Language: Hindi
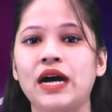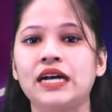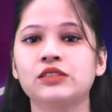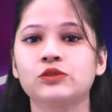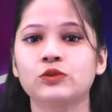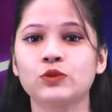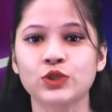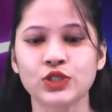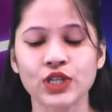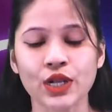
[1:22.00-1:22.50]

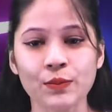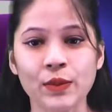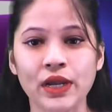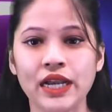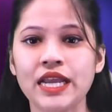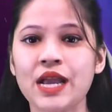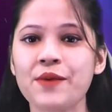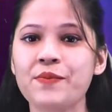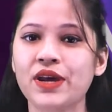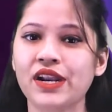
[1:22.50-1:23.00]
बाद सोशल
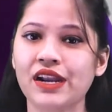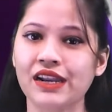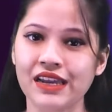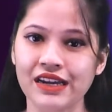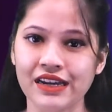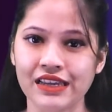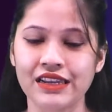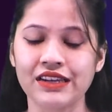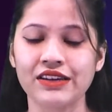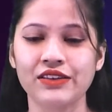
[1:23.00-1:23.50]
मीडिया पर
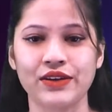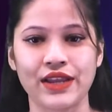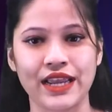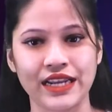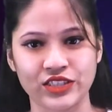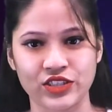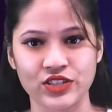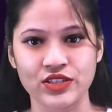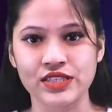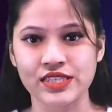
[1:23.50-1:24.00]
अलग अलग
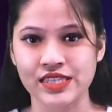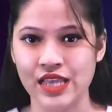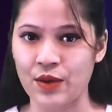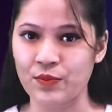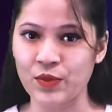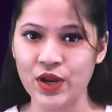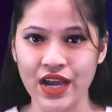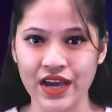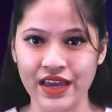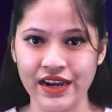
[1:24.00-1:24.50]
रिएक्शन
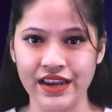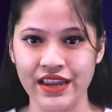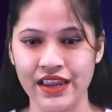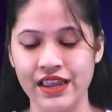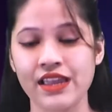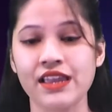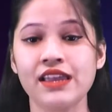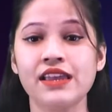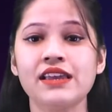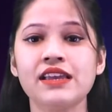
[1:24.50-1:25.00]
सामने आ रहे
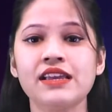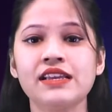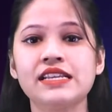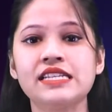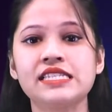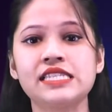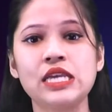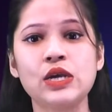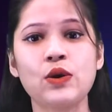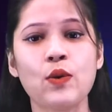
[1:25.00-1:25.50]
हैं
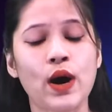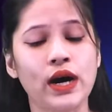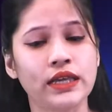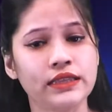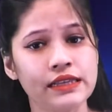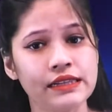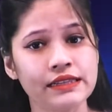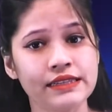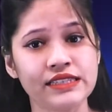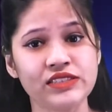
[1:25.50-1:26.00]
किसी को
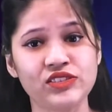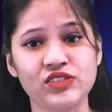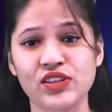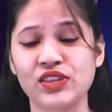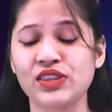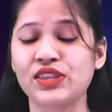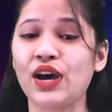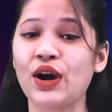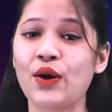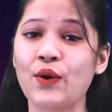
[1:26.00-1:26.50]
आदिल की
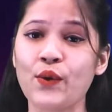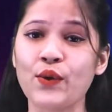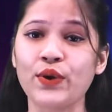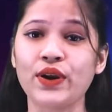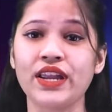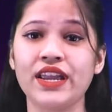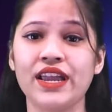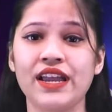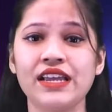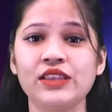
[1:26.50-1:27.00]
चिंता हो
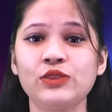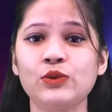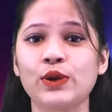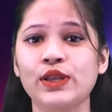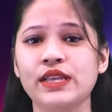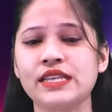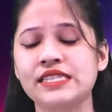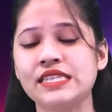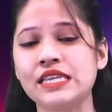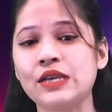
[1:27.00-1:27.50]
रही है तो
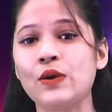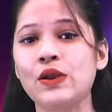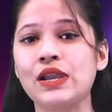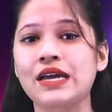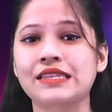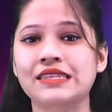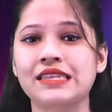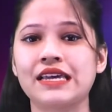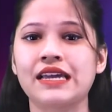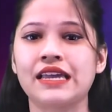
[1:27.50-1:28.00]
किसी को
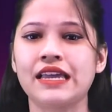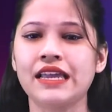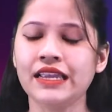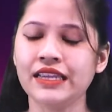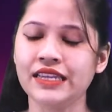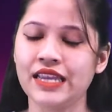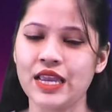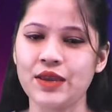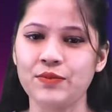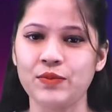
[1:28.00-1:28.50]
लगता
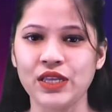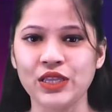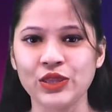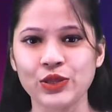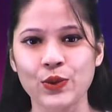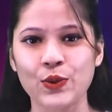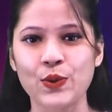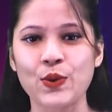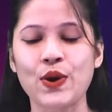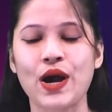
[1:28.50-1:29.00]
है ये भी
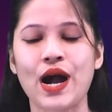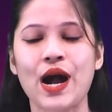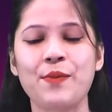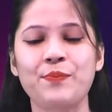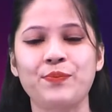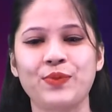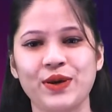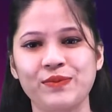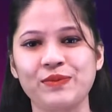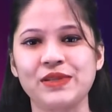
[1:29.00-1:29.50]
दोनों का
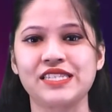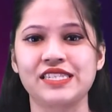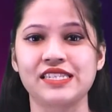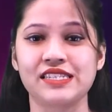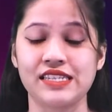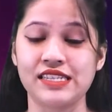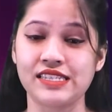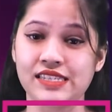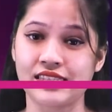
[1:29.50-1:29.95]
पब्लिसिटी